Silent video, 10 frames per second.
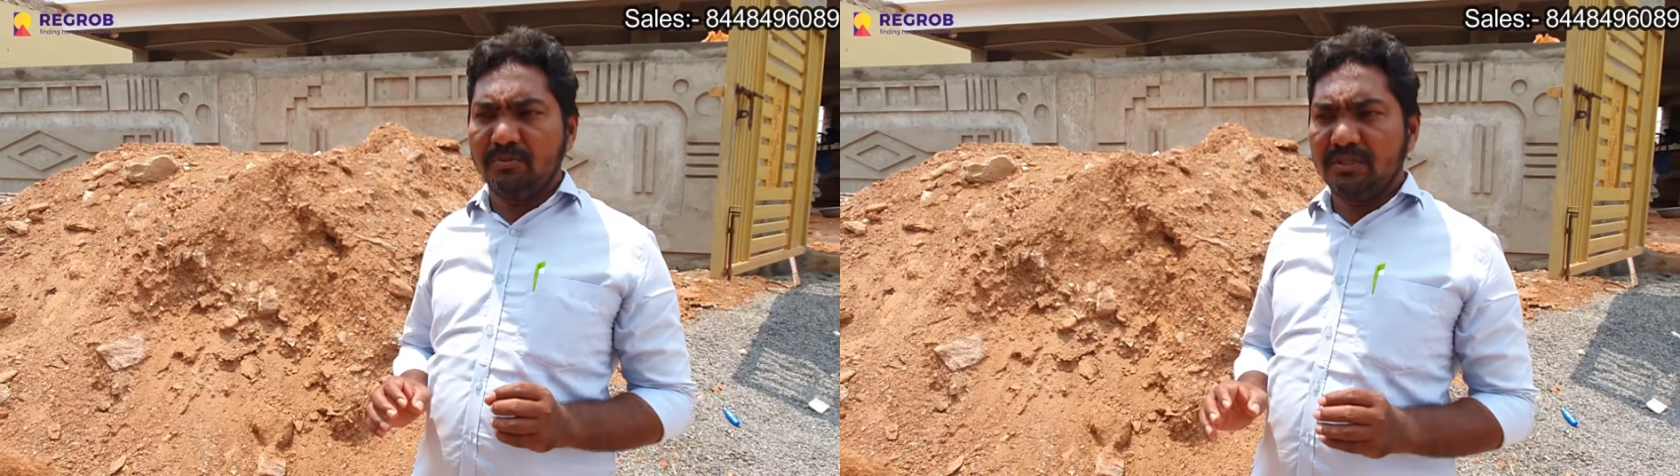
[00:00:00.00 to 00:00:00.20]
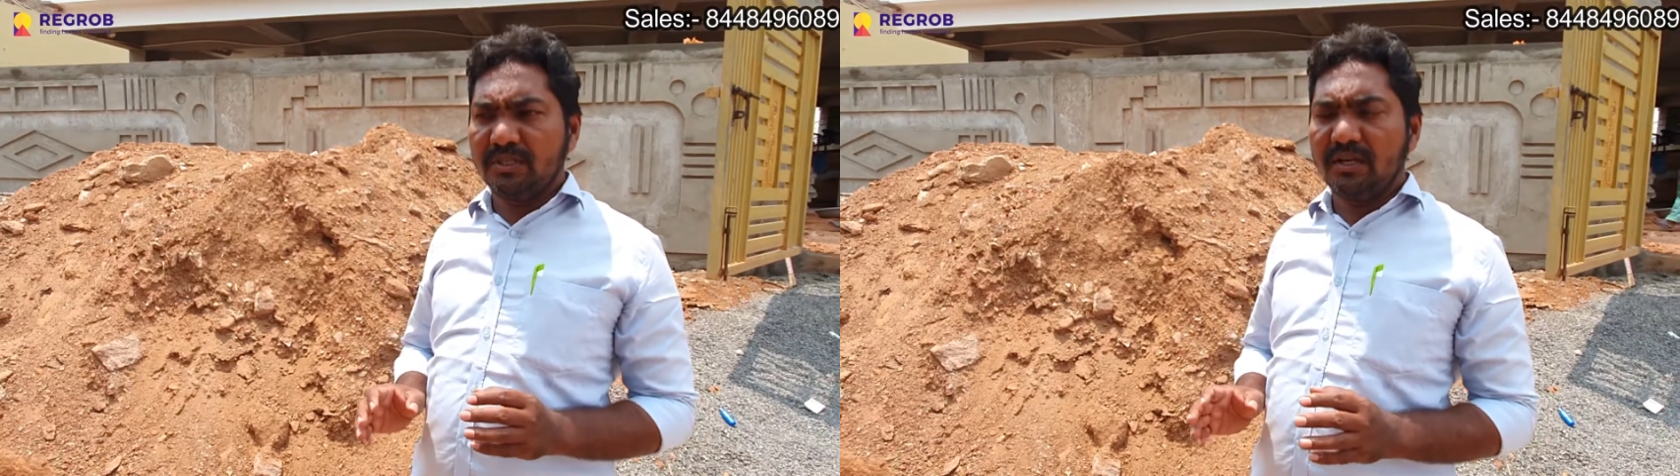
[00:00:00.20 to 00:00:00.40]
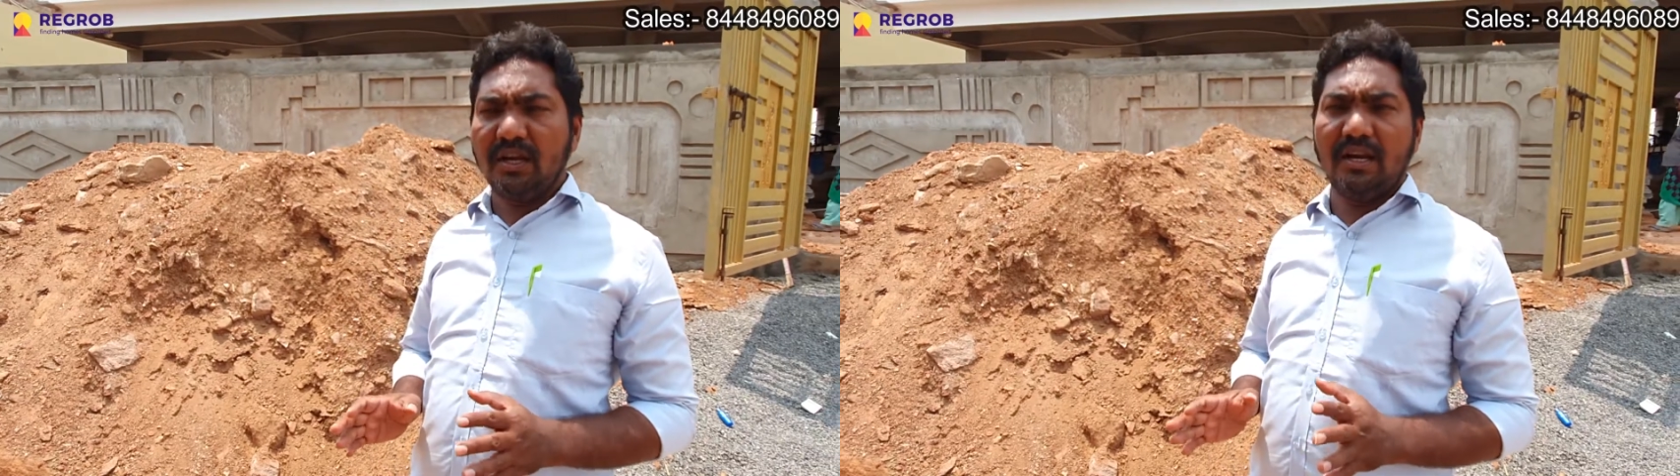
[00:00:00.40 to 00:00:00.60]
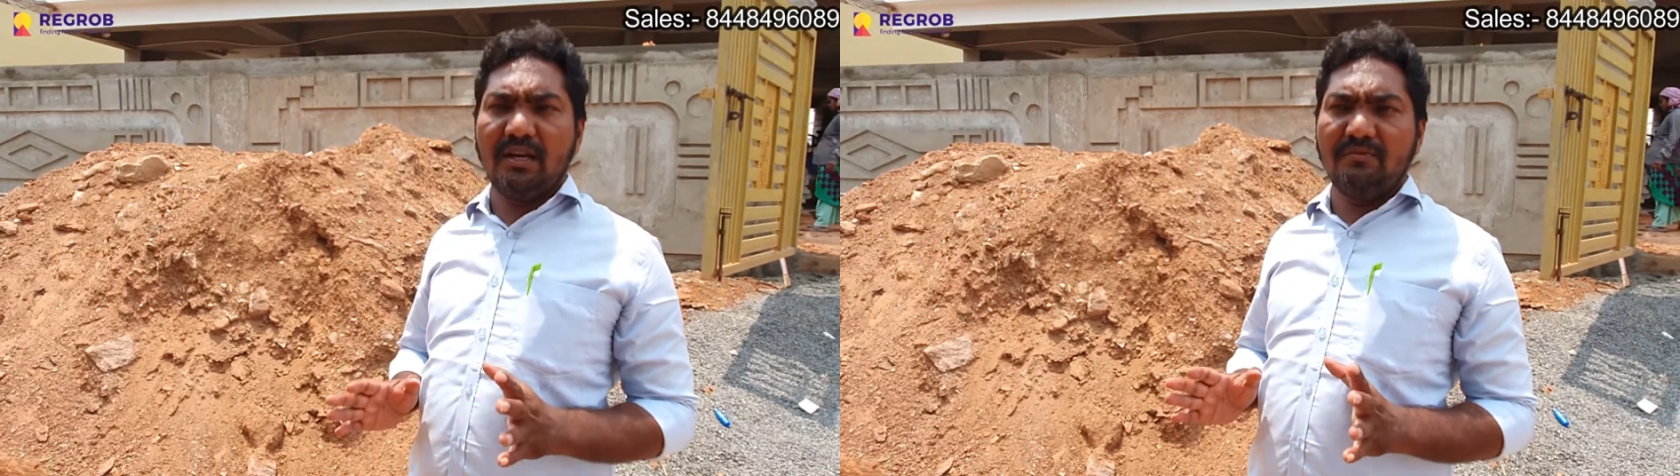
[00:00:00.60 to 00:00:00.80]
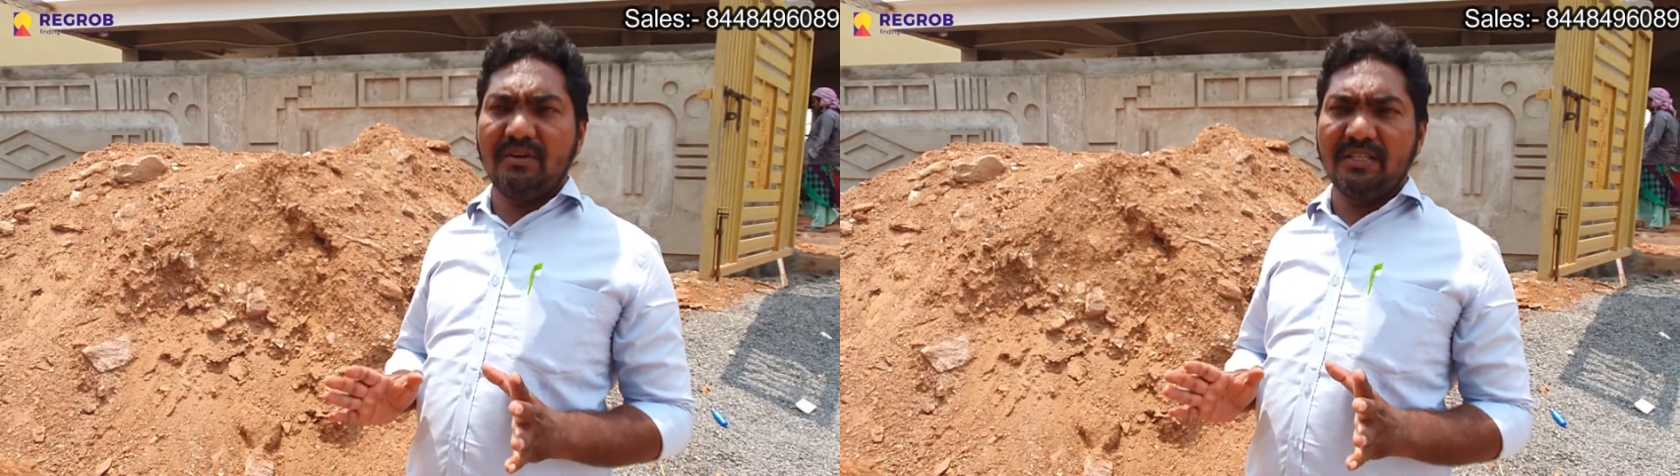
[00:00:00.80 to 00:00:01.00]
మీరు ఇచ్చారు
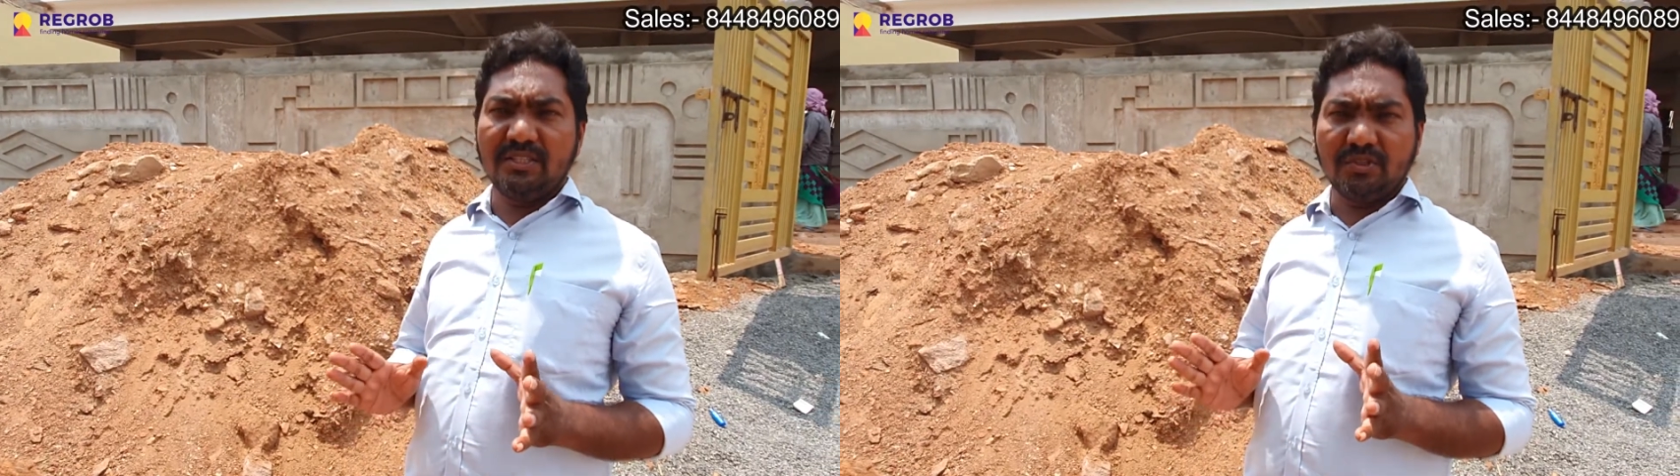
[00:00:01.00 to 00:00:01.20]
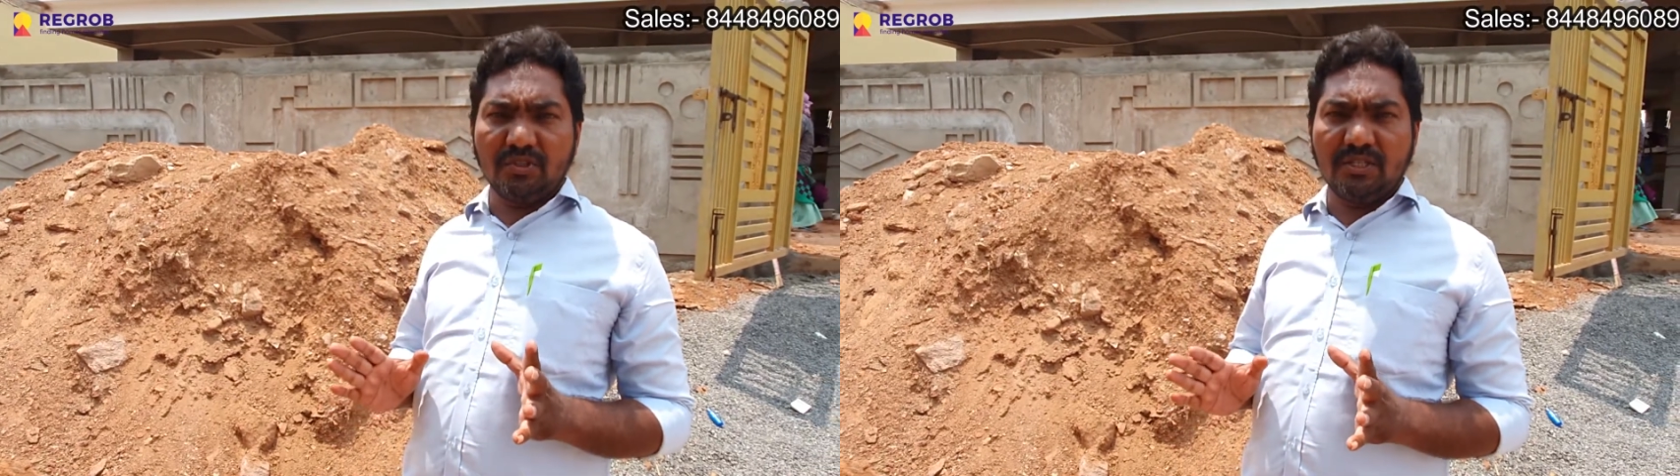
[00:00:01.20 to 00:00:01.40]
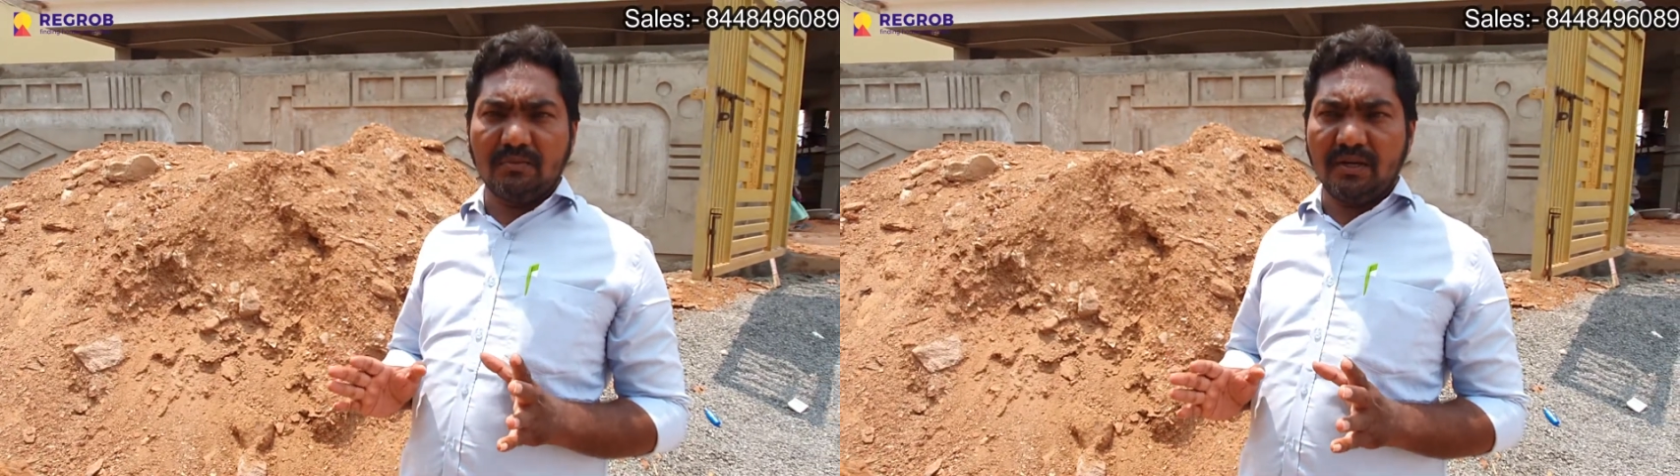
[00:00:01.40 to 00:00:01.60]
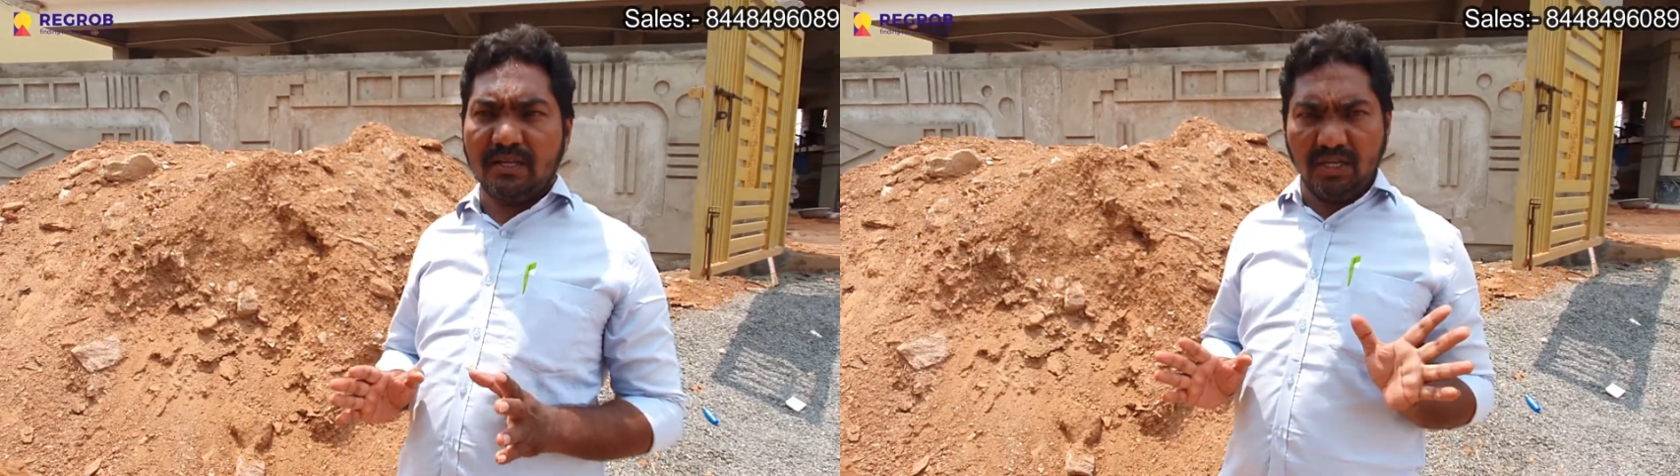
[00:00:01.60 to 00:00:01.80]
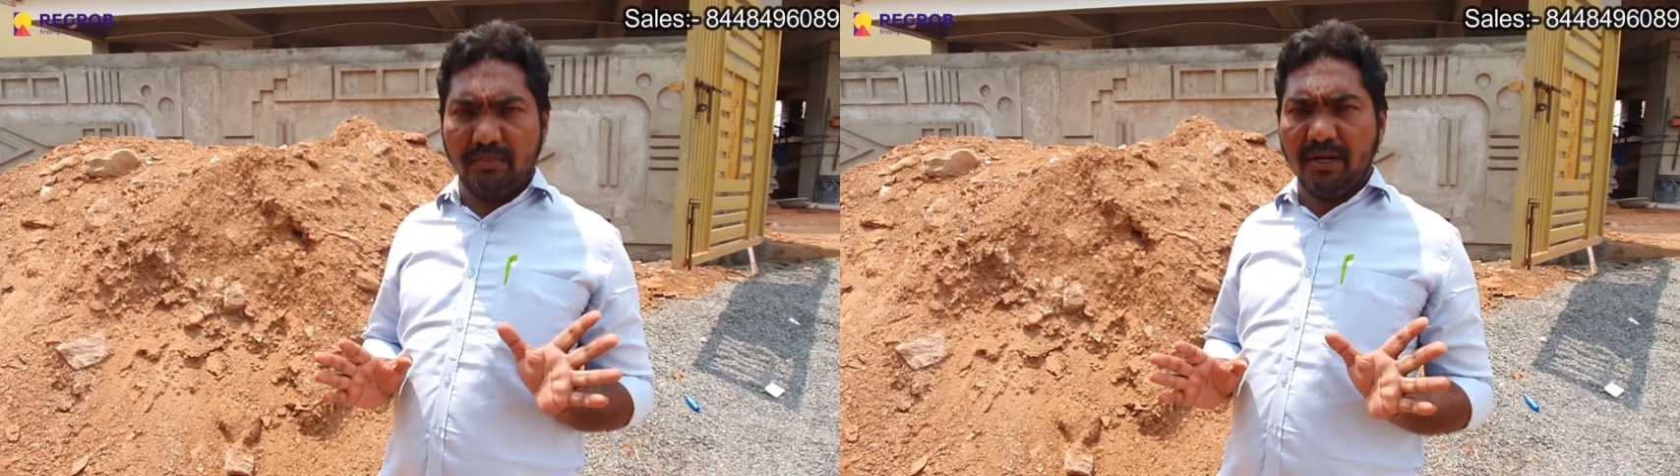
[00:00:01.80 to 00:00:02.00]
అండ్ ఫేసింగ్స్ వచ్చేప్పటికి త్రీ